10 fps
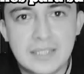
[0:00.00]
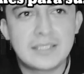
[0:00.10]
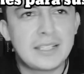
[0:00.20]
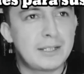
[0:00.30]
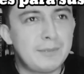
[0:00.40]
Ya
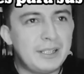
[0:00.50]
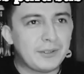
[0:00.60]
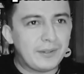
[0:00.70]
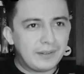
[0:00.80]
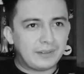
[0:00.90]
está grabando.
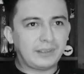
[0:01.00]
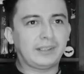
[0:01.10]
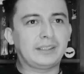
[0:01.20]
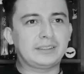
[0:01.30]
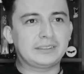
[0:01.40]
Ya
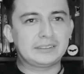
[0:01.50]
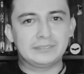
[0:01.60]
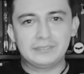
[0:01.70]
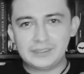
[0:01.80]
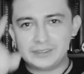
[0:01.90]
está grabando,
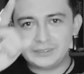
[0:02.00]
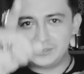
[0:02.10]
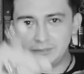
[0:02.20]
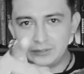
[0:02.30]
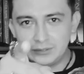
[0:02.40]
ya está grabando.
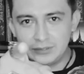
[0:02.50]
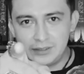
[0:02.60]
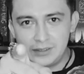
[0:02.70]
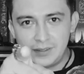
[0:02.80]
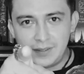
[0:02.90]

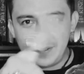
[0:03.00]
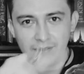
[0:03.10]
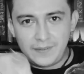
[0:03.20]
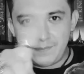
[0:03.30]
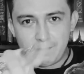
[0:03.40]

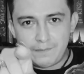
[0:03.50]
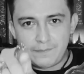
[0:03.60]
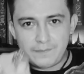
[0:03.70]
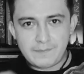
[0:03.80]
Sí, dale.